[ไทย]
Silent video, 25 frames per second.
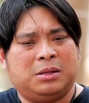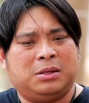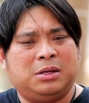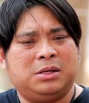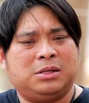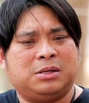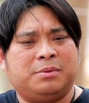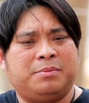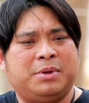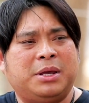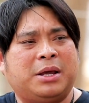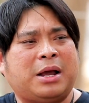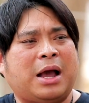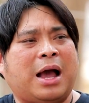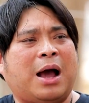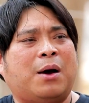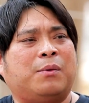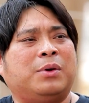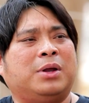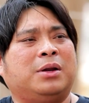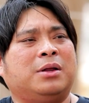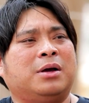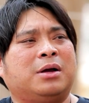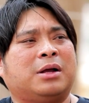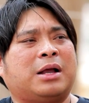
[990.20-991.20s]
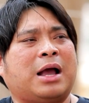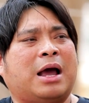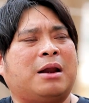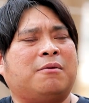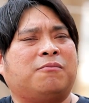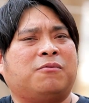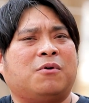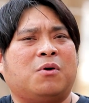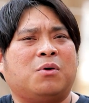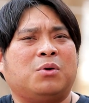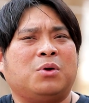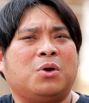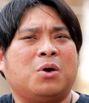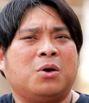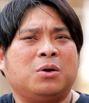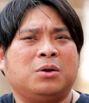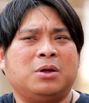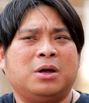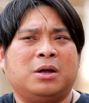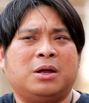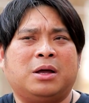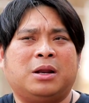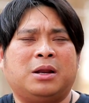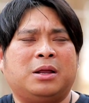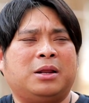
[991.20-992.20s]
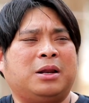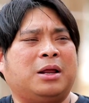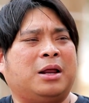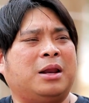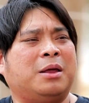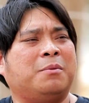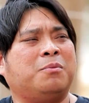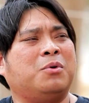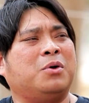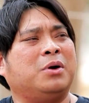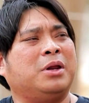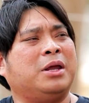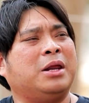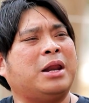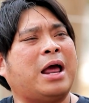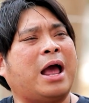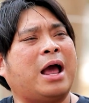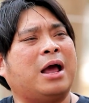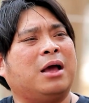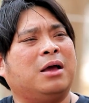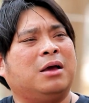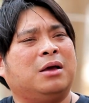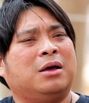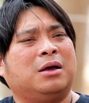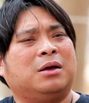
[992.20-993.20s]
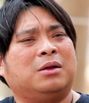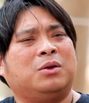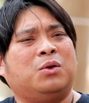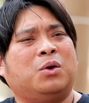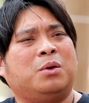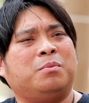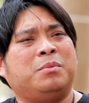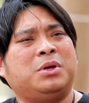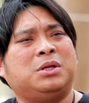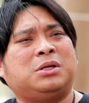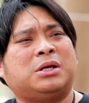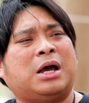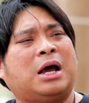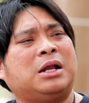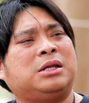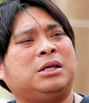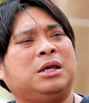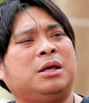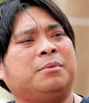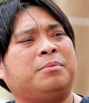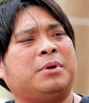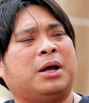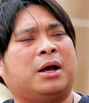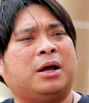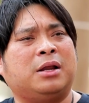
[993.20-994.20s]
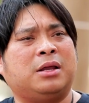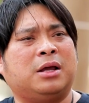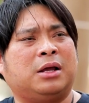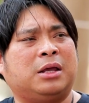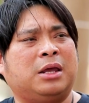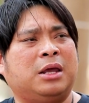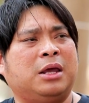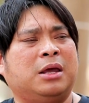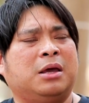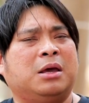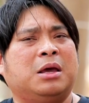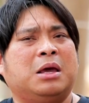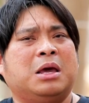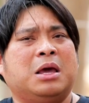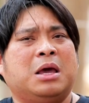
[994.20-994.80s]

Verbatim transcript: ที่จะมีข่าวในเรื่องการฟ้องร้องเรื่องอะไรอะไรพวกนี้นะโดนมิจฉาชีพอย่างนั้นอย่างนี้